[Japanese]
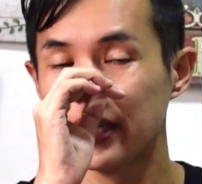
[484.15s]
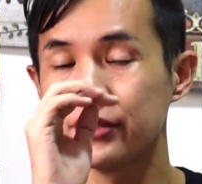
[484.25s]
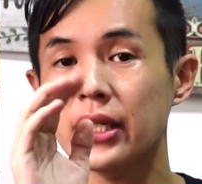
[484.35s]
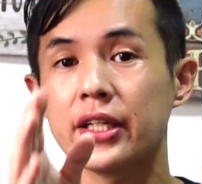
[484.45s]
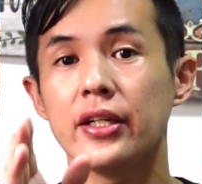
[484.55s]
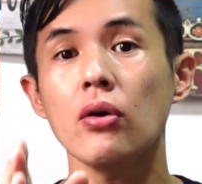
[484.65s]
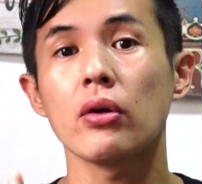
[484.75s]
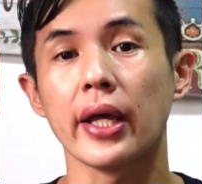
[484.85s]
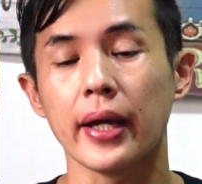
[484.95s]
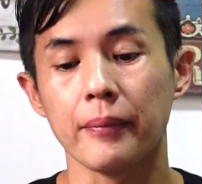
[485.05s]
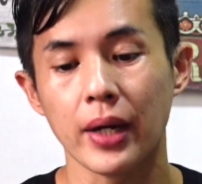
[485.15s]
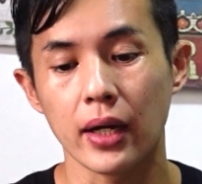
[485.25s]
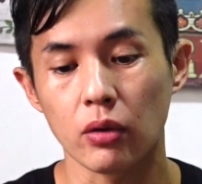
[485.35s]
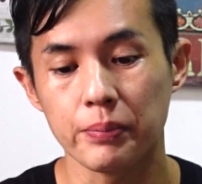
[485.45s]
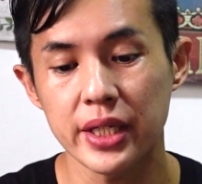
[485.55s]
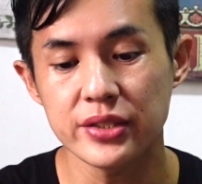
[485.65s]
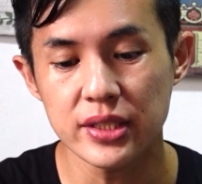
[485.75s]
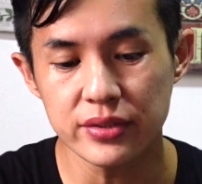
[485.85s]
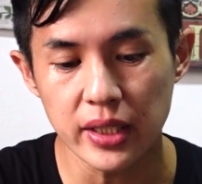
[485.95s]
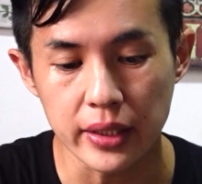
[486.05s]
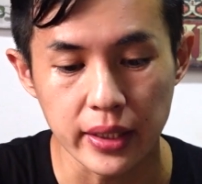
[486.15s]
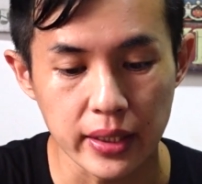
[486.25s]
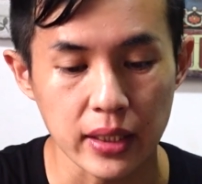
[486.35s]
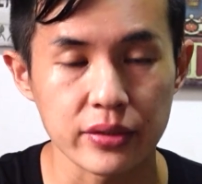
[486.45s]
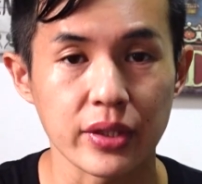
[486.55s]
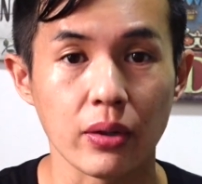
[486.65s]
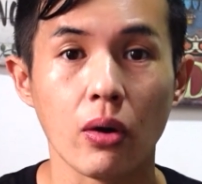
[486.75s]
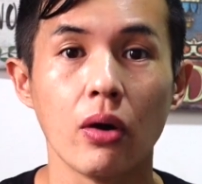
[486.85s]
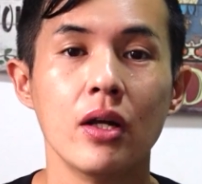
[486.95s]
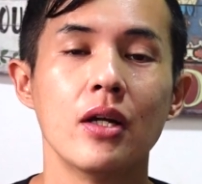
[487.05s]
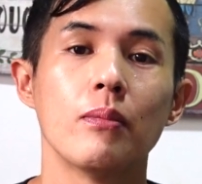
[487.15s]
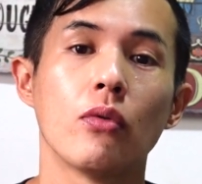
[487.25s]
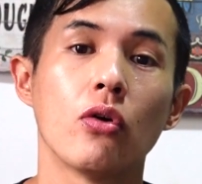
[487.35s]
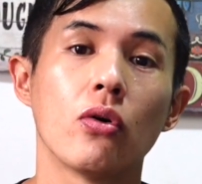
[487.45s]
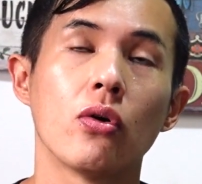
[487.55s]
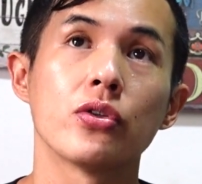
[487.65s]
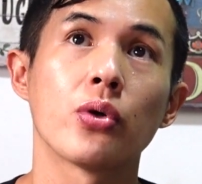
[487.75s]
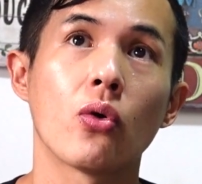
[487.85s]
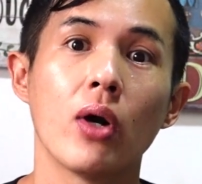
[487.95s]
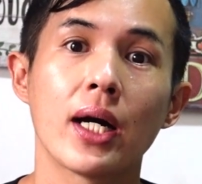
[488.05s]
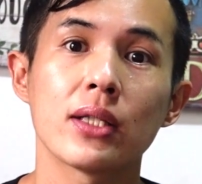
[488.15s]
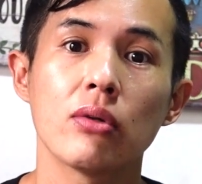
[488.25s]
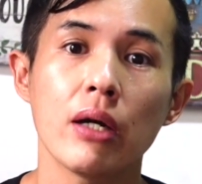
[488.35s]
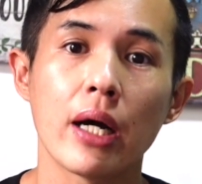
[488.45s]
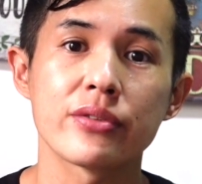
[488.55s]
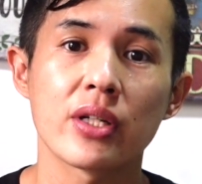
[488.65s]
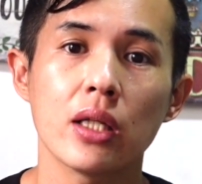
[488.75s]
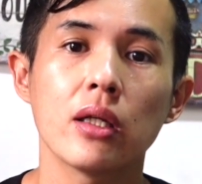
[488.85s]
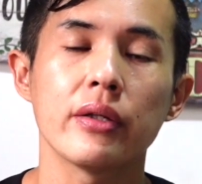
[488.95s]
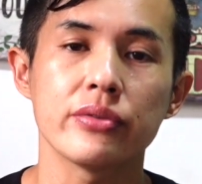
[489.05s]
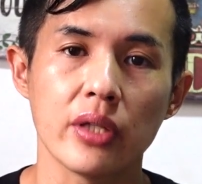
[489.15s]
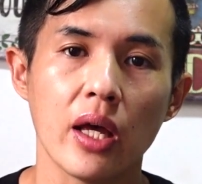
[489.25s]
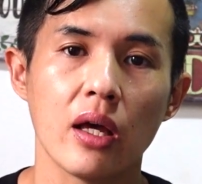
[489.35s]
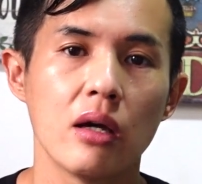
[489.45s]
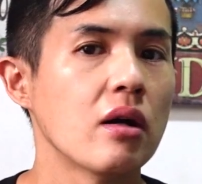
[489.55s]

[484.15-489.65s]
実は昨日ね、あの、BGC へ行ってきたんですけど、もう、そこはかとなく暑かったですね。